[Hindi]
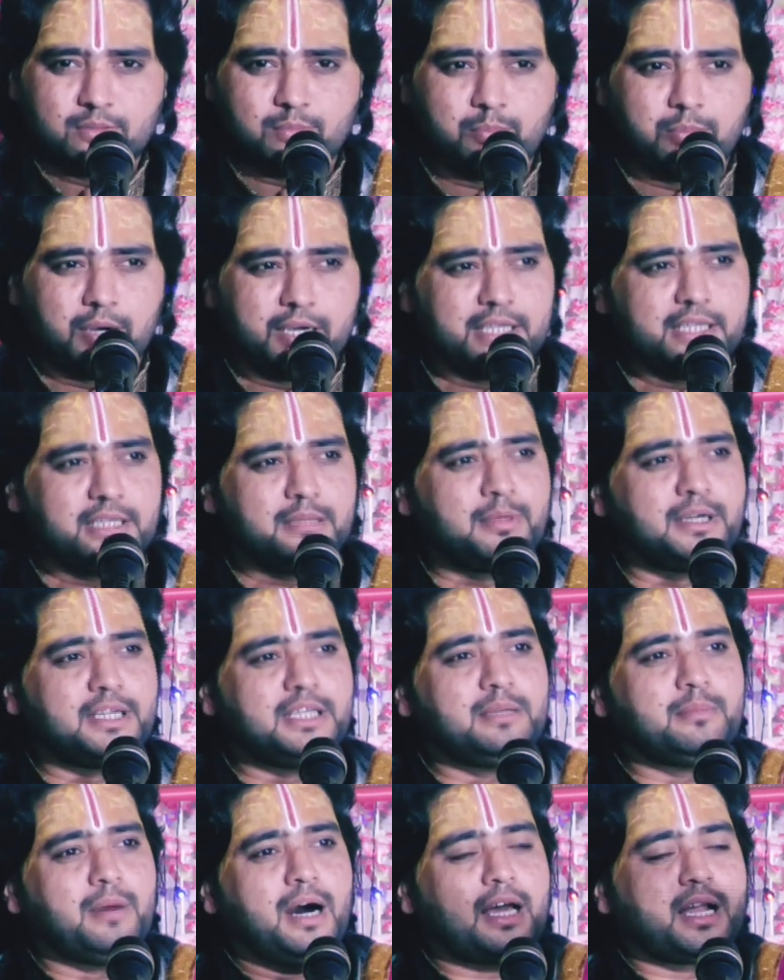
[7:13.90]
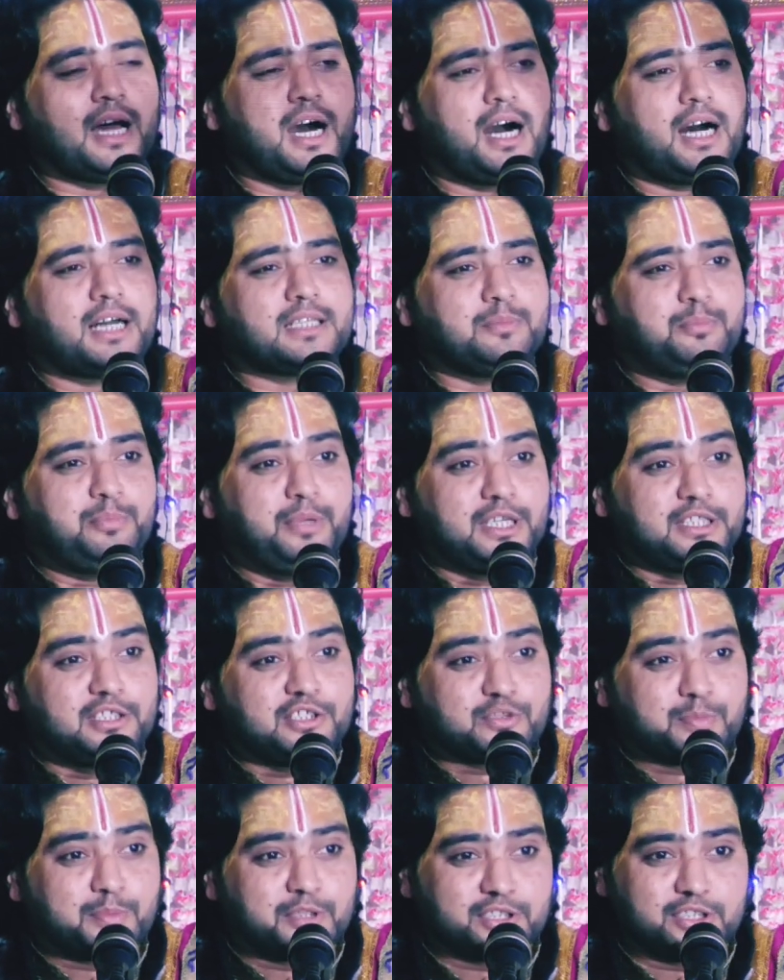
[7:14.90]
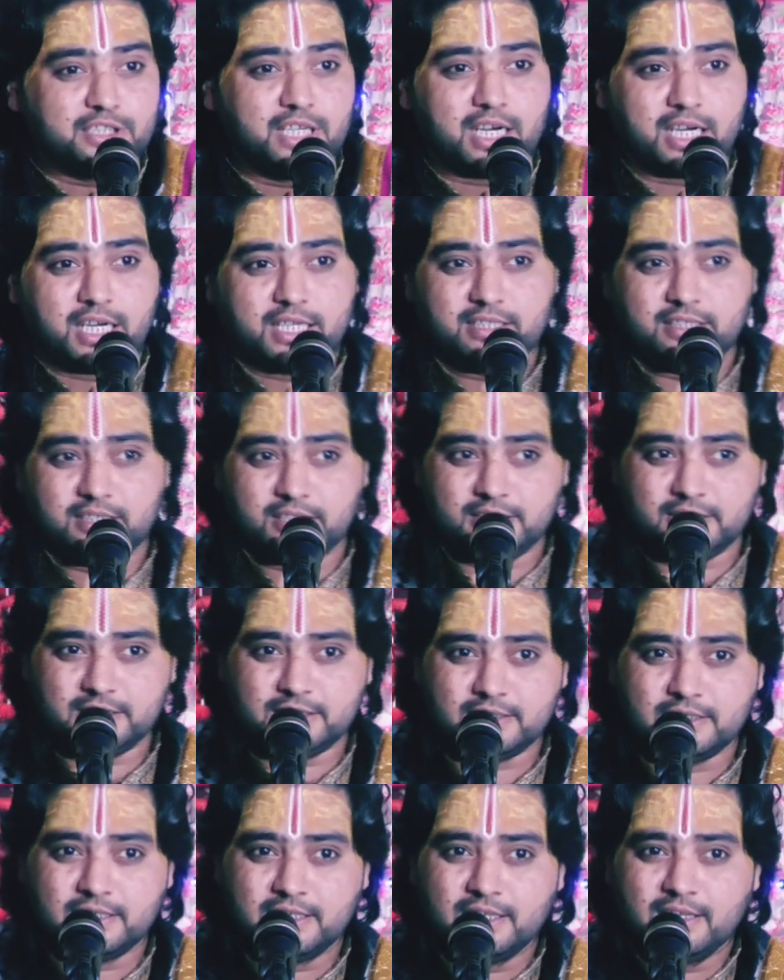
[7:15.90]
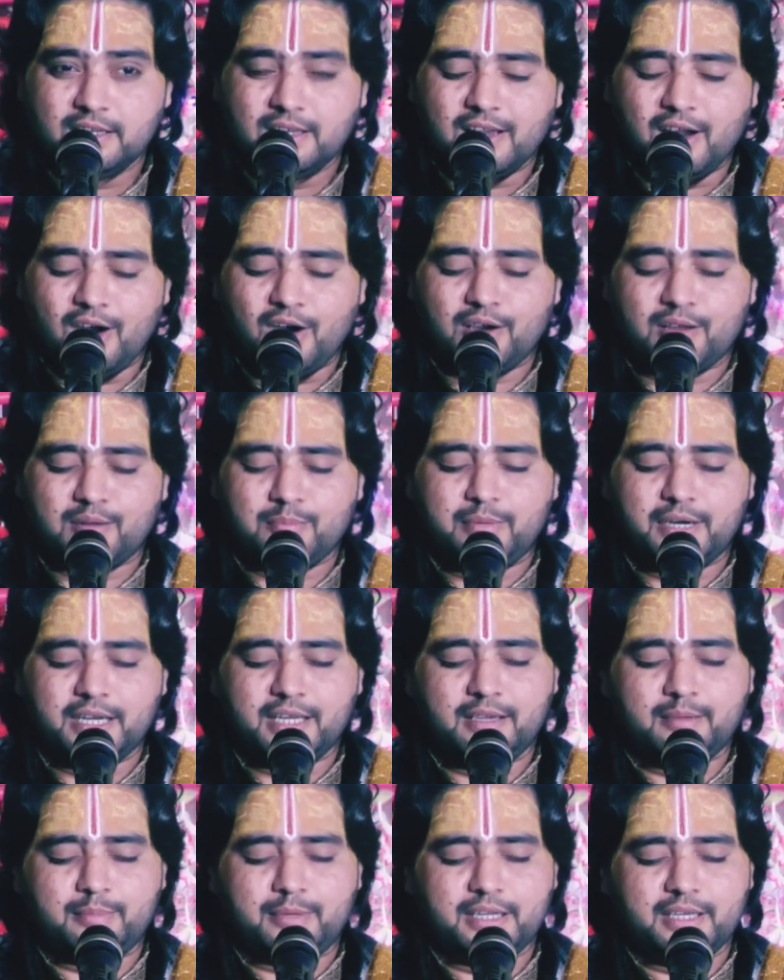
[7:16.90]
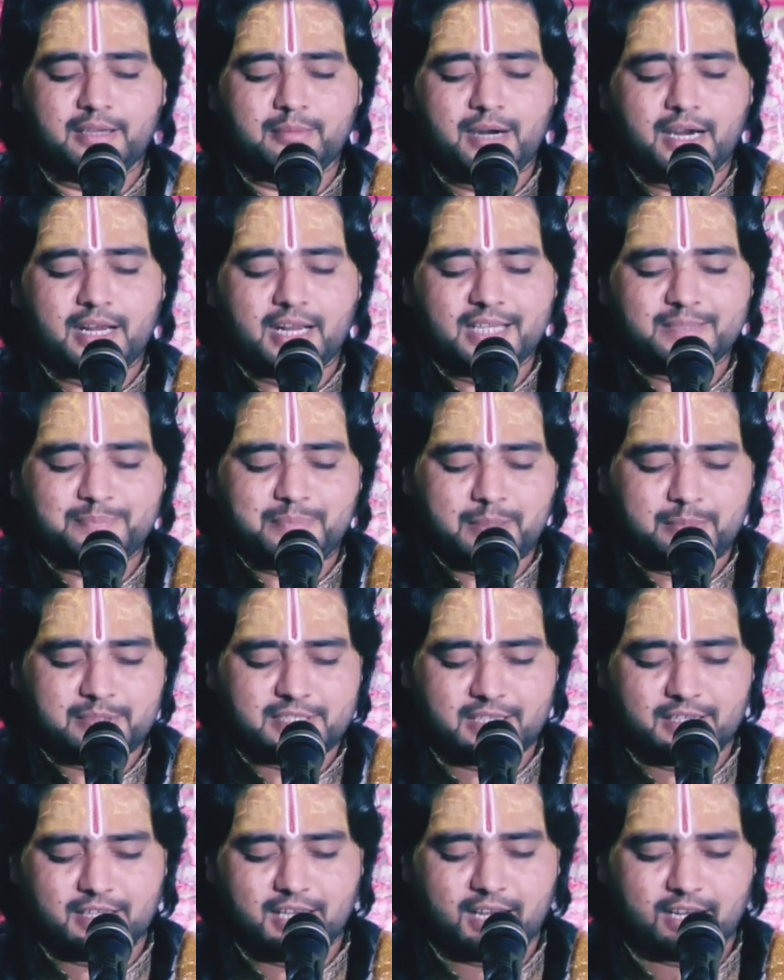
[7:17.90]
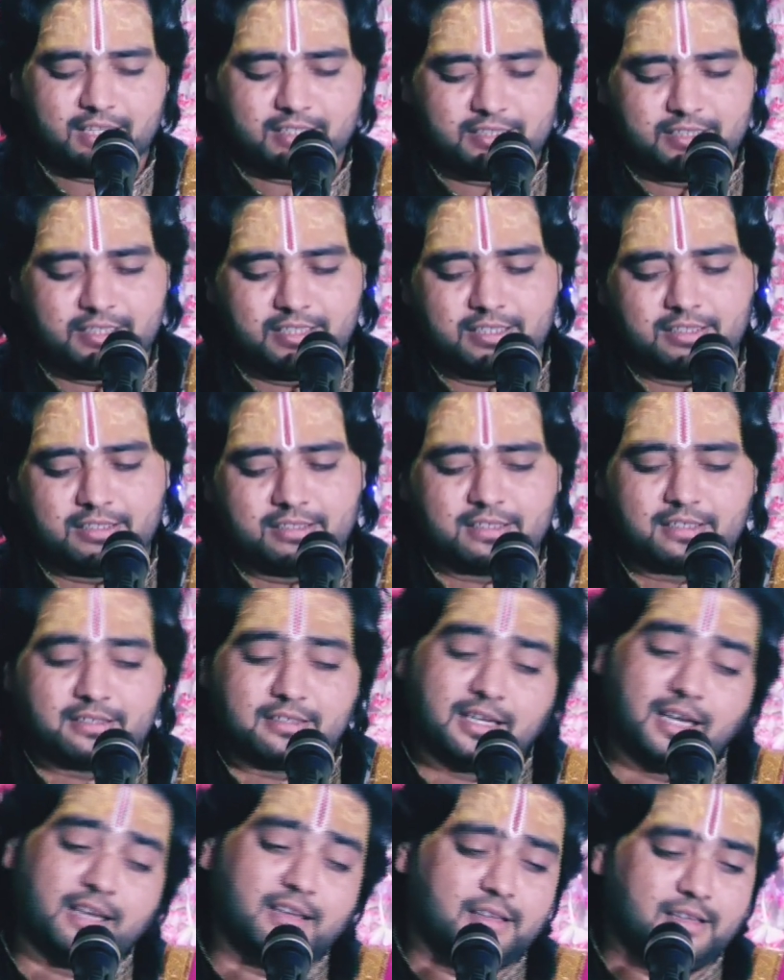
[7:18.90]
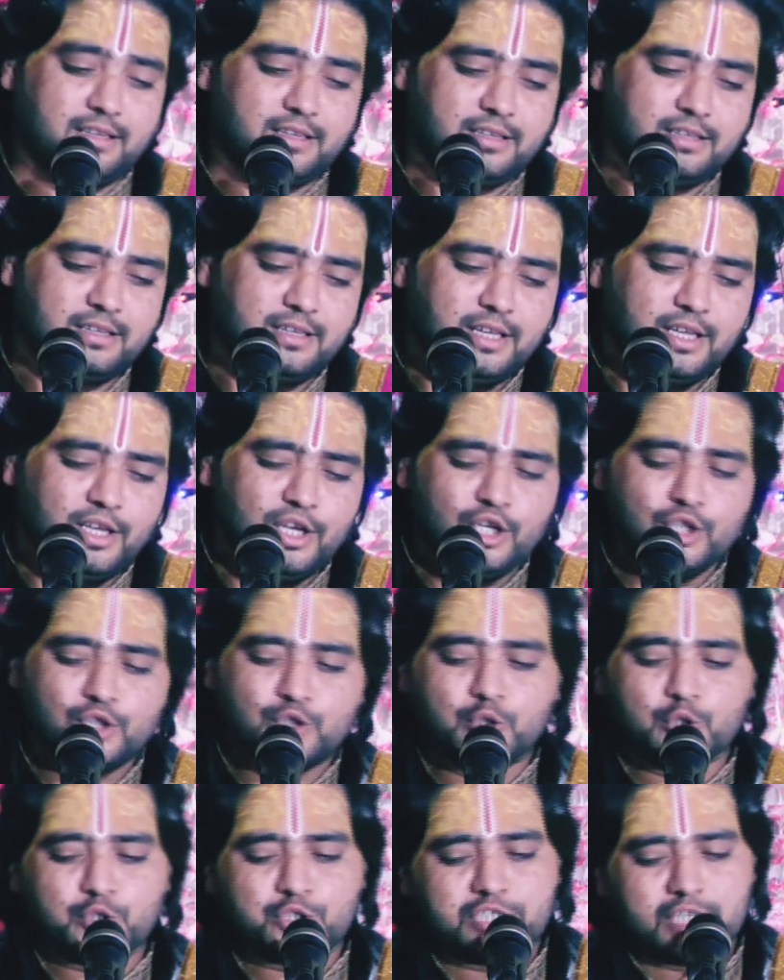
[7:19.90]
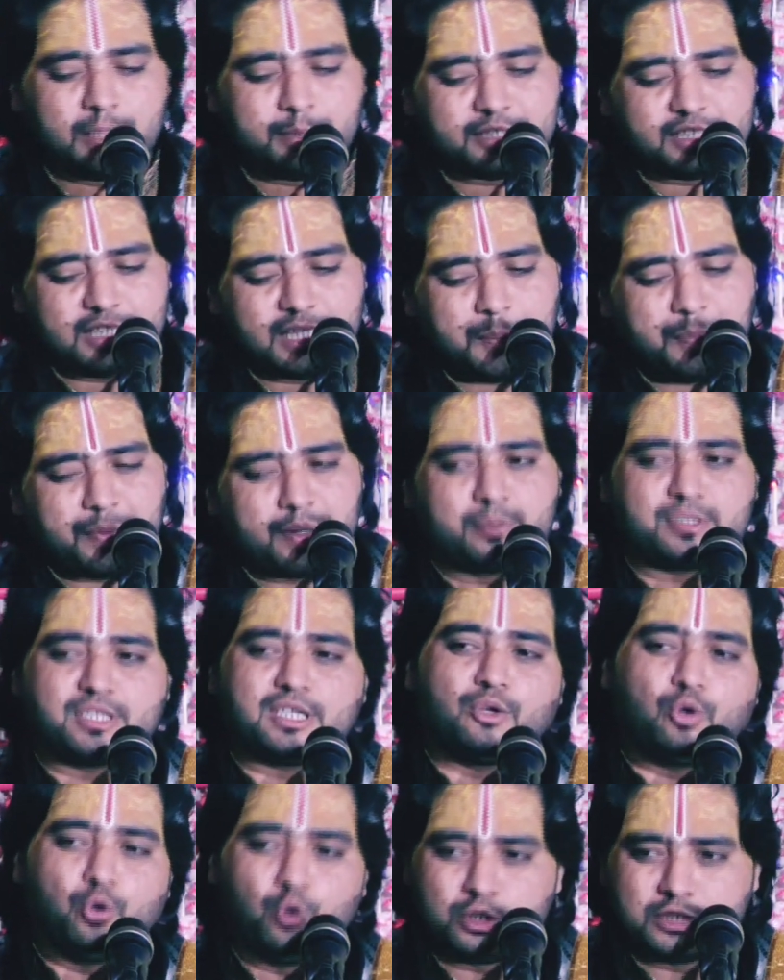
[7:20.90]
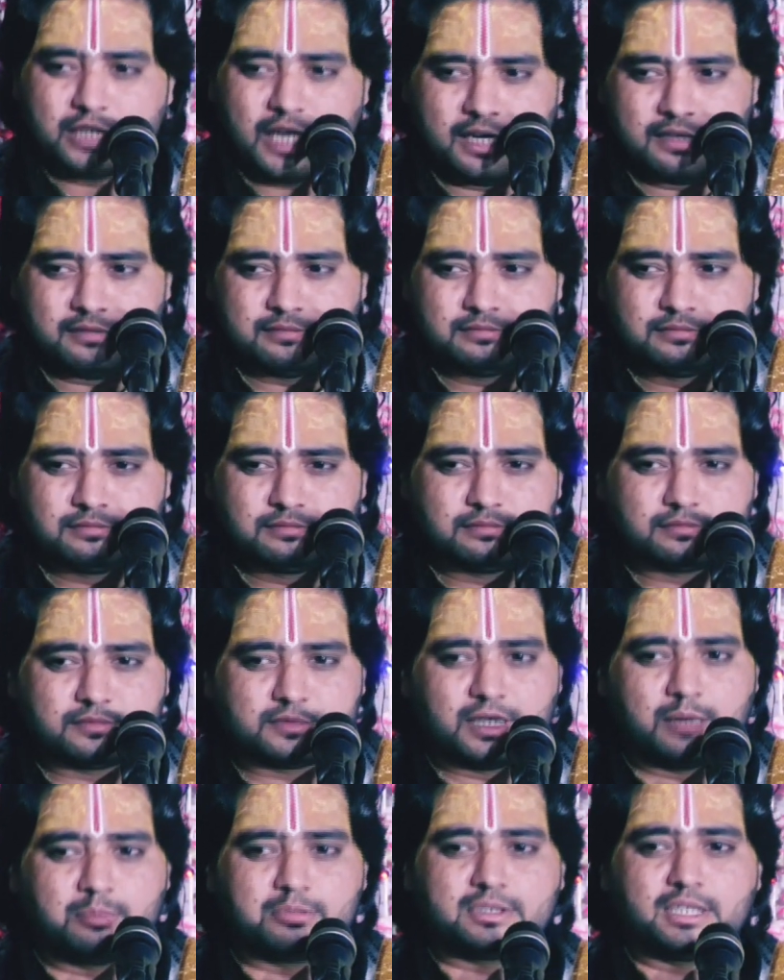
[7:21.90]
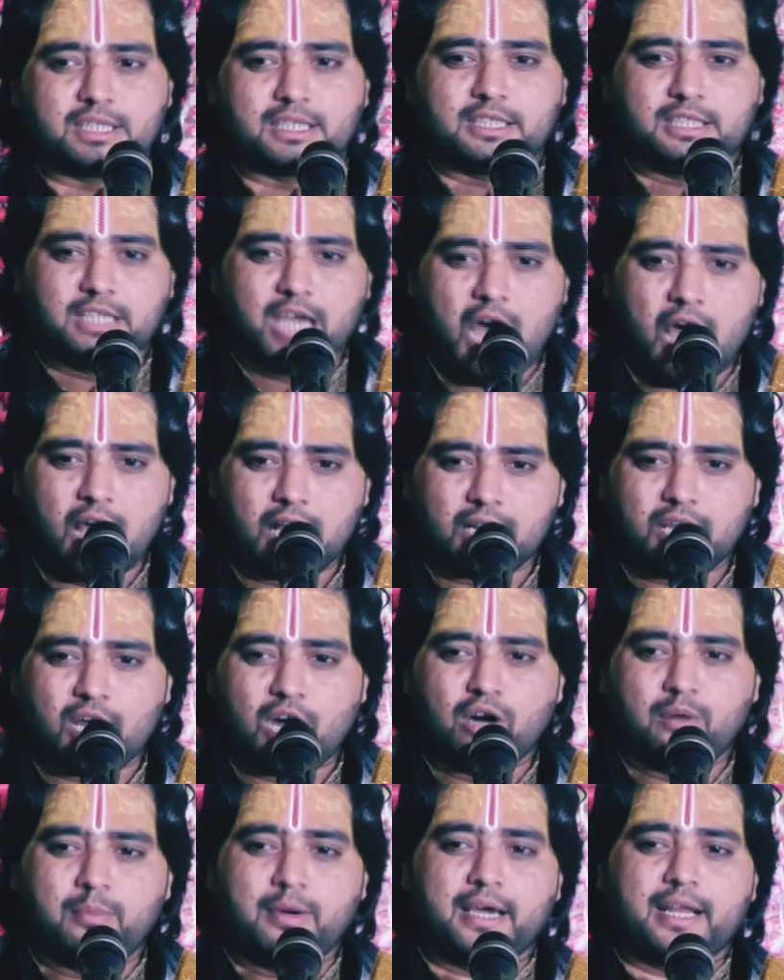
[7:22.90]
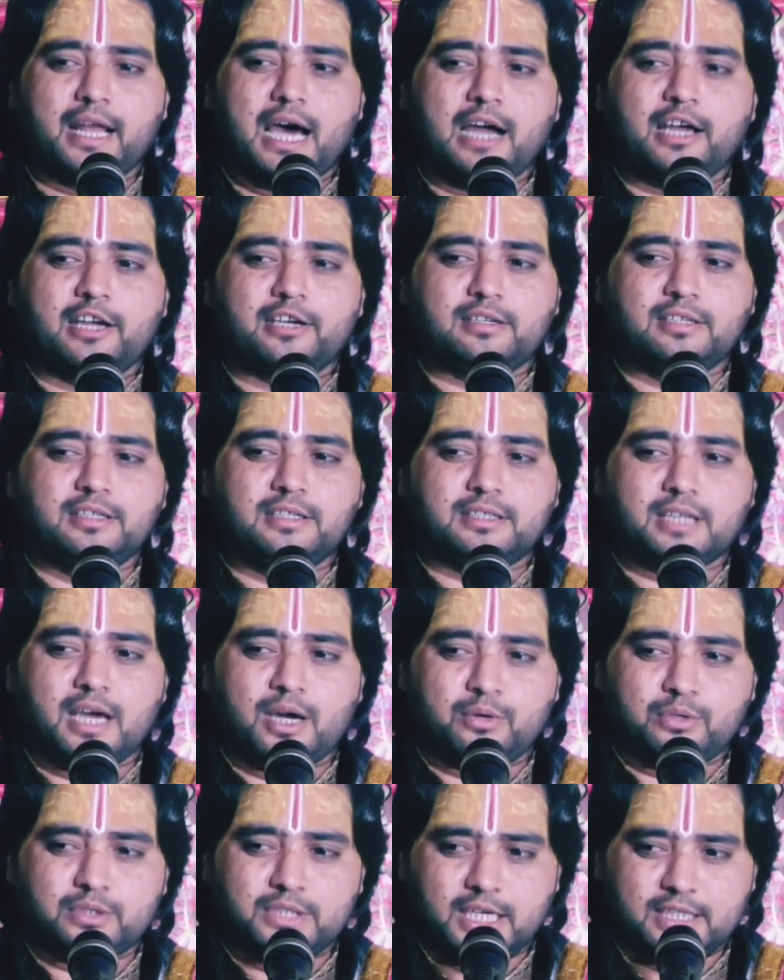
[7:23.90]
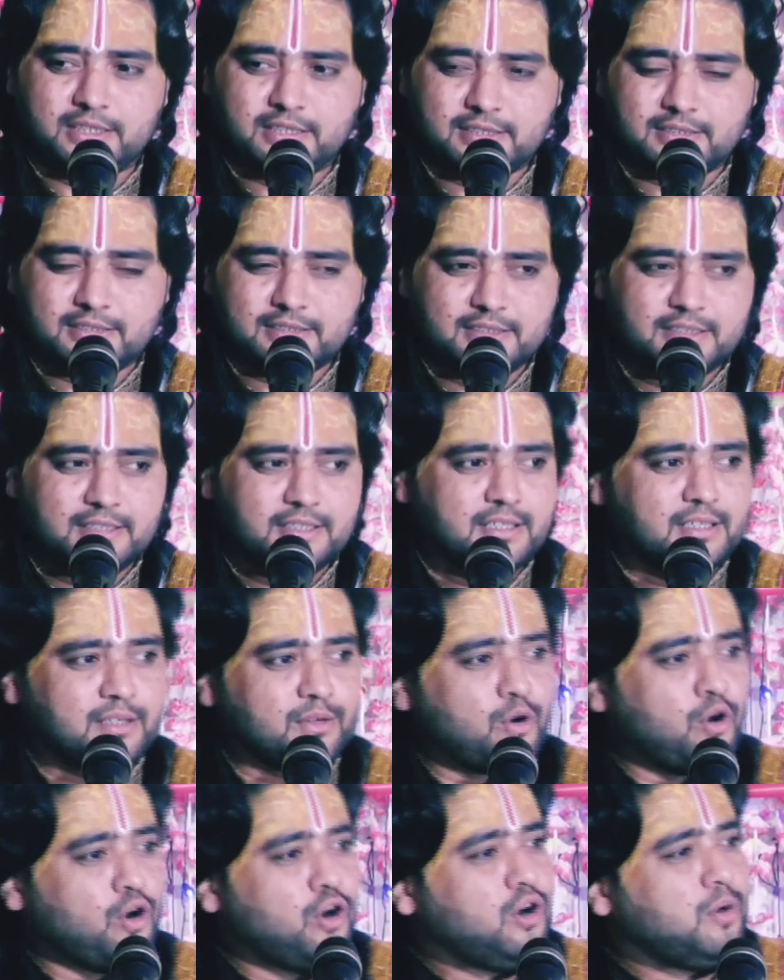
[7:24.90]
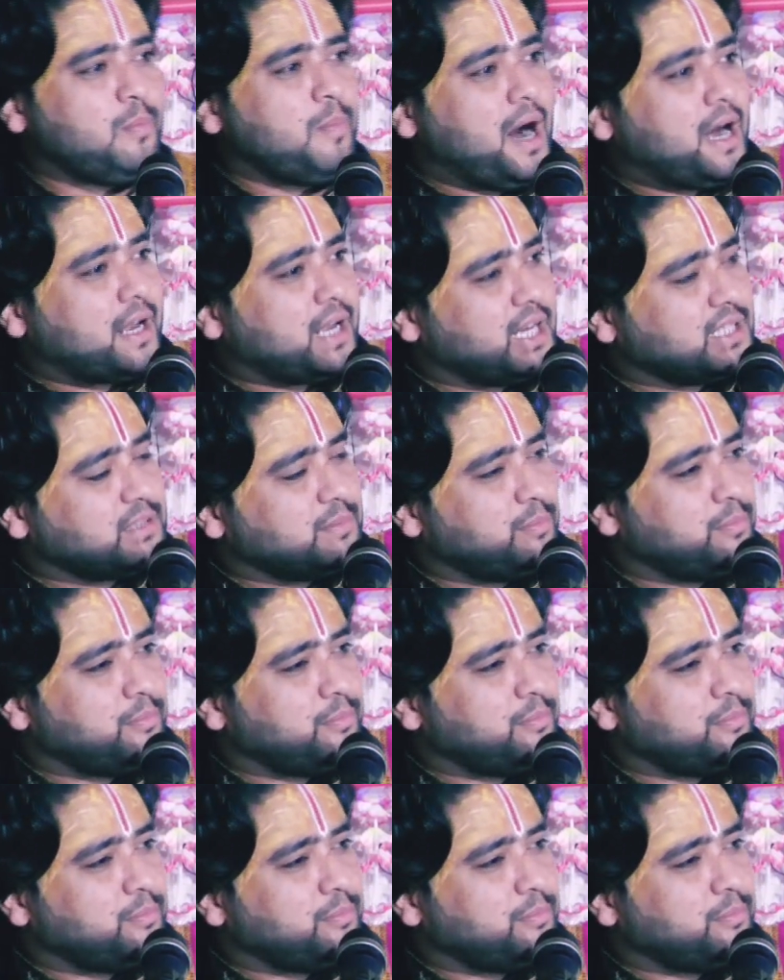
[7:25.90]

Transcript: बड़ी बड़ी महाराज वेद स्मृतियाँ कही गई और बड़े बड़े महाराज प्रवचन नारद जी ने कहे हैं तो जब तक प्रवचन होता तब तक ज्ञान और वैराग्य ठीक ठाक हो जाते खूब महाराज